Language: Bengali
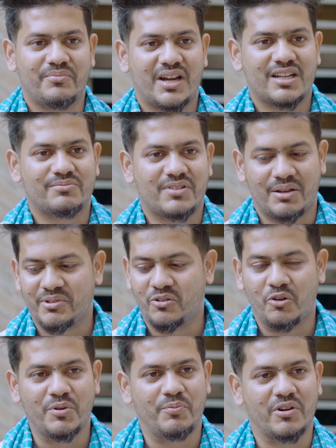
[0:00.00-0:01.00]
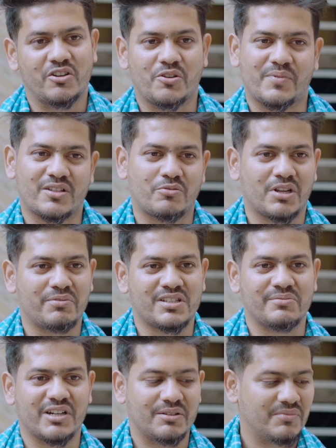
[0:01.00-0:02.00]
ম্যাডাম আমি লোভে করে এসব কাজ করে
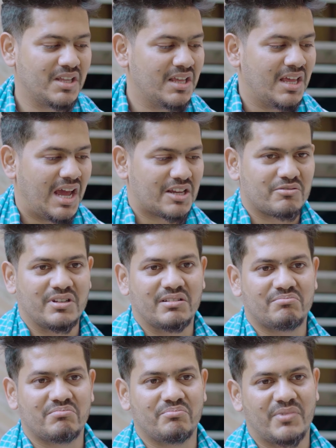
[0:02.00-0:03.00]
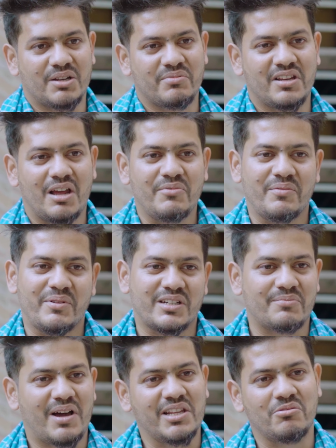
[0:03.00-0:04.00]
ফেলছি ম্যাডাম আসলে ম্যাডাম গ্রামে আমি
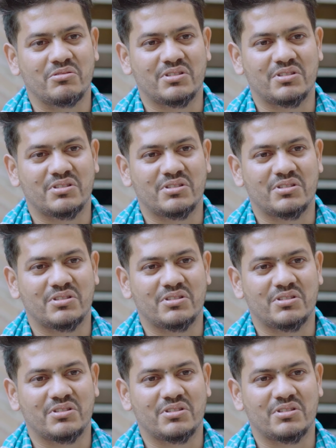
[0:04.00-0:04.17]
একটা বাড়ি